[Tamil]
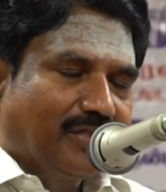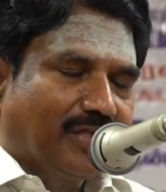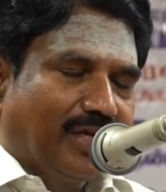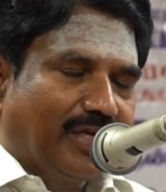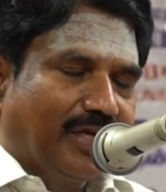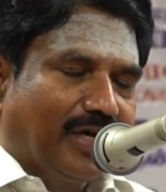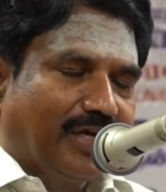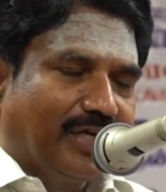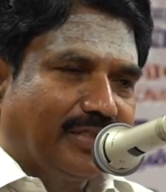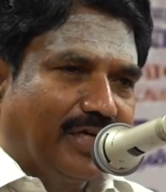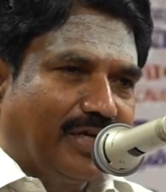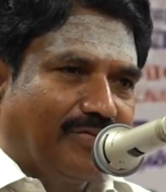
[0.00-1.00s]
தலையாய
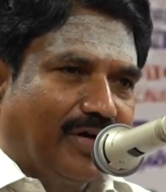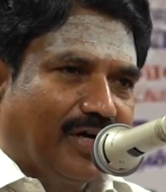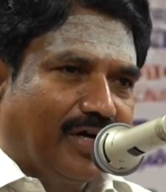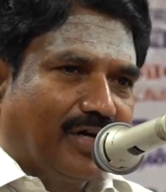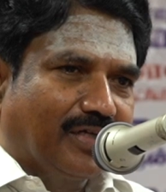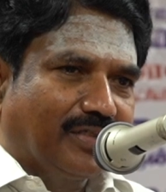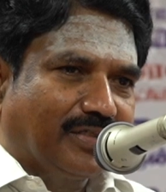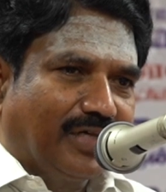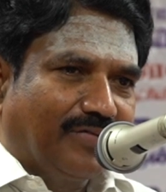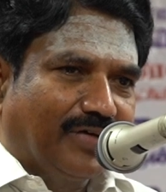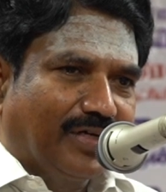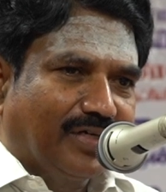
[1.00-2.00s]
தேவாதி
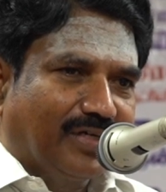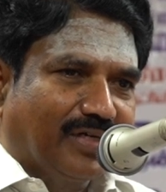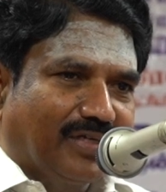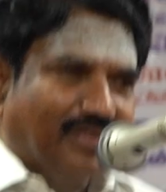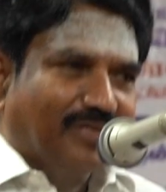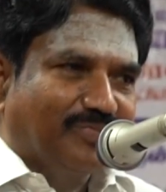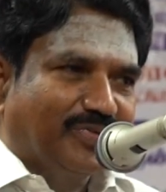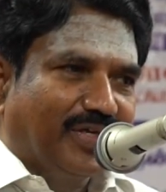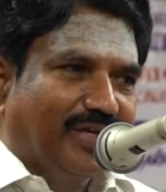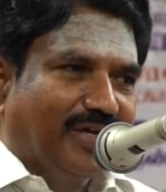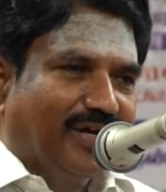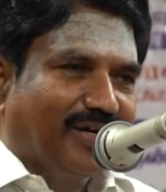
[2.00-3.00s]
தேவருக்கென்றும்
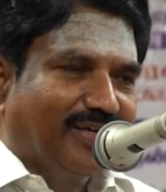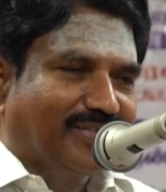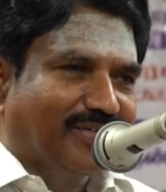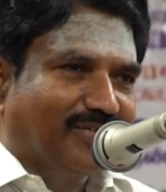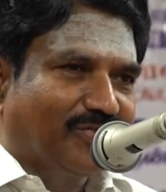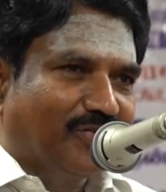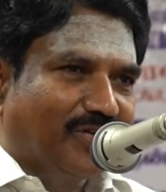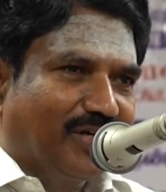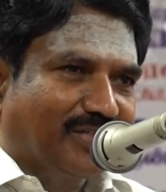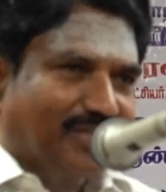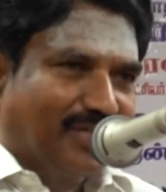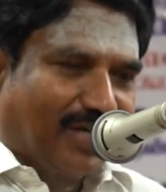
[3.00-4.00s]
சேயானை
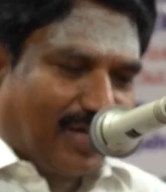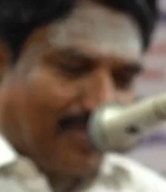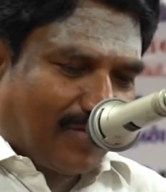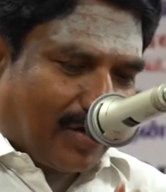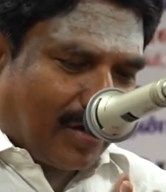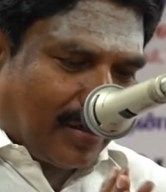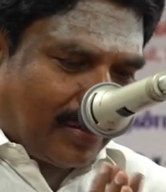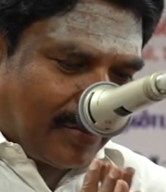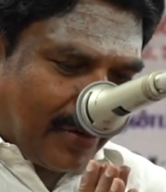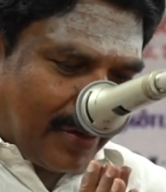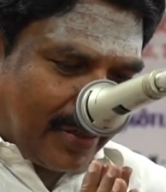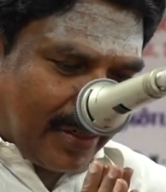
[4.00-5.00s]
தன்கூடல் திரு ஆளவாய்
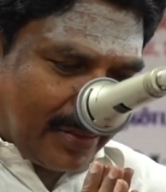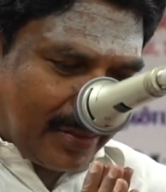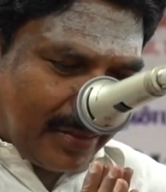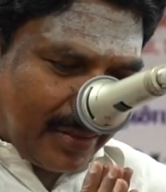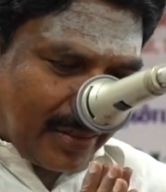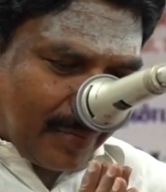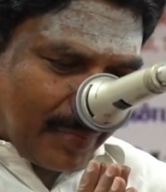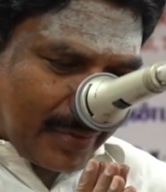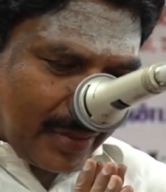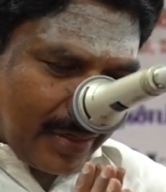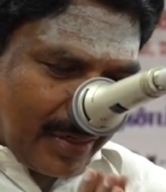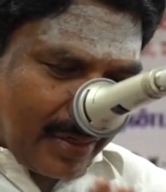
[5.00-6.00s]
சிவனடியே
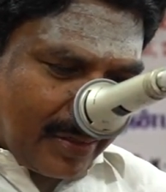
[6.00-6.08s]
சிந்திக்கப்பட்டேன் நான்